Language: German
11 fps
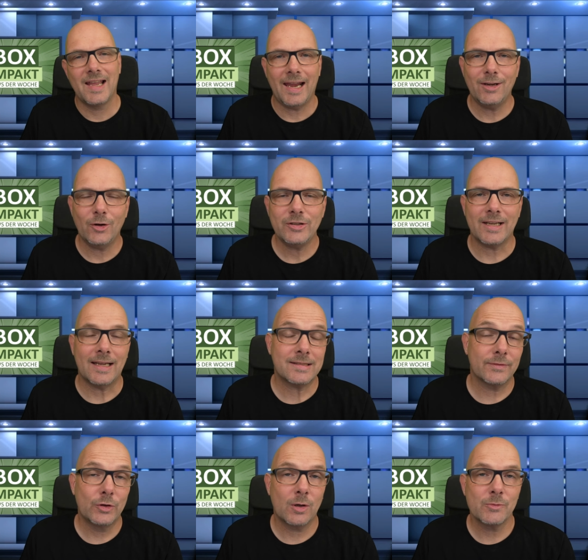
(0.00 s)
Hey Leute,
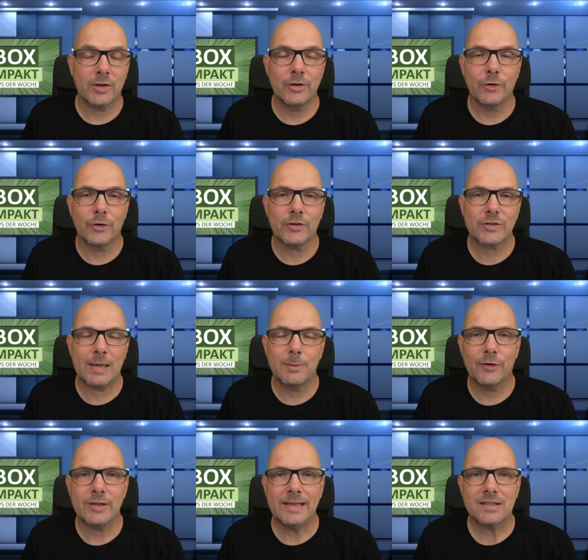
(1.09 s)
herzlich willkommen zu einer neuen Ausgabe
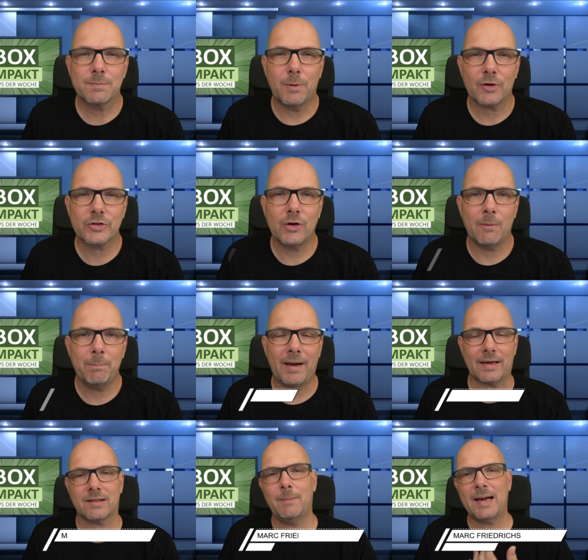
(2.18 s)
von Xbox
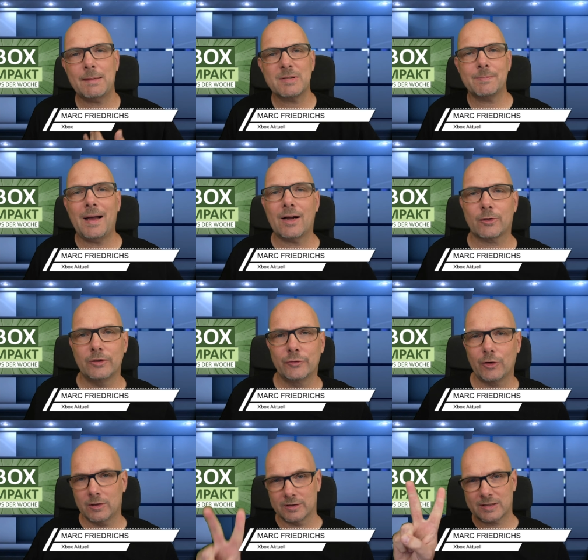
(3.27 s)
Kompakt. Mein Name ist Marc und in
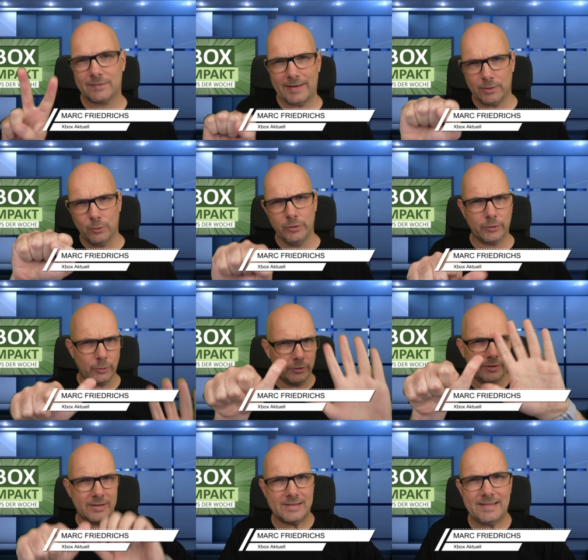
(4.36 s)
Folge
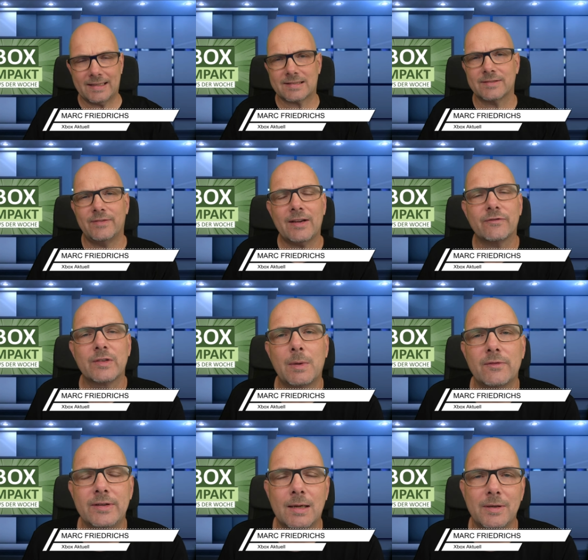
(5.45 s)
206 werfen wir
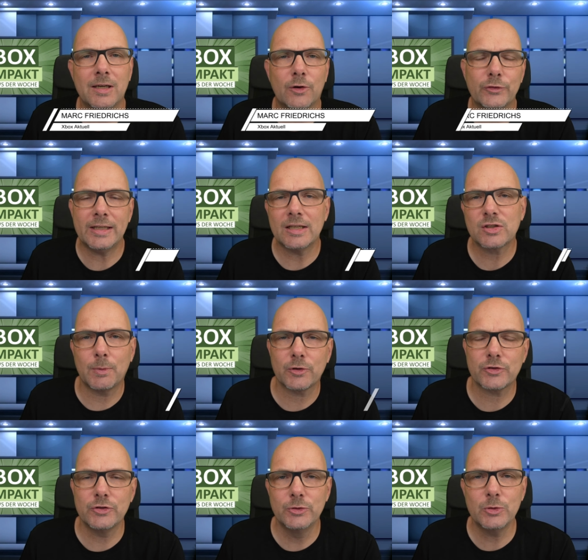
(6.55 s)
mal wieder einen Blick auf die
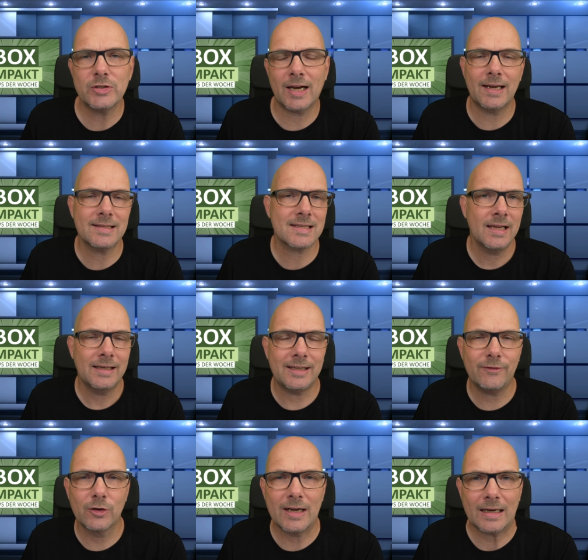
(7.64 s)
Xbox News Highlights der
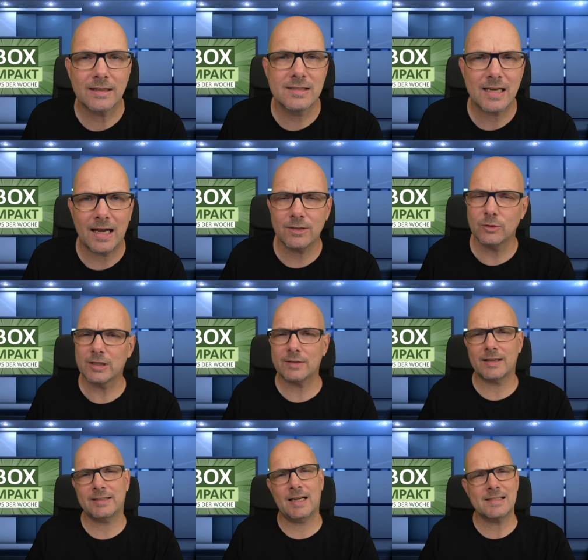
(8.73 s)
vergangenen Tage und da
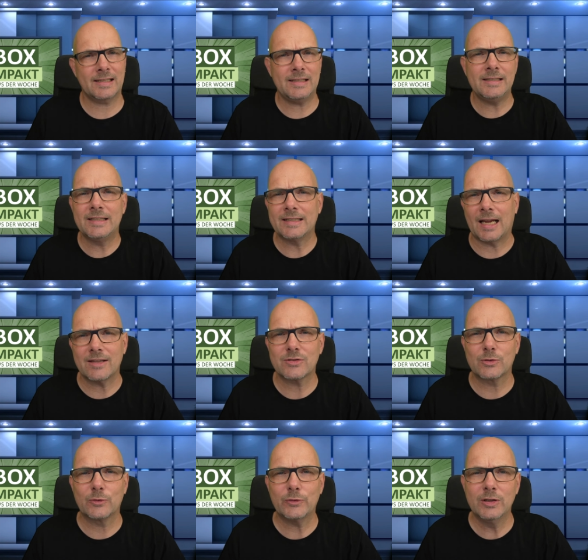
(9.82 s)
war tatsächlich nicht ganz
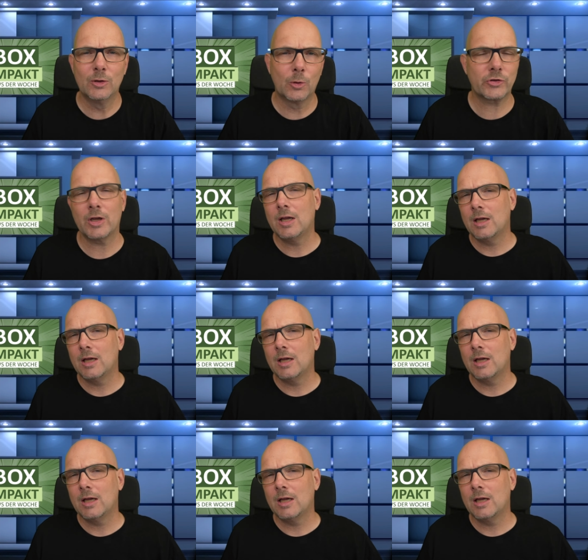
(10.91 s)
so viel los,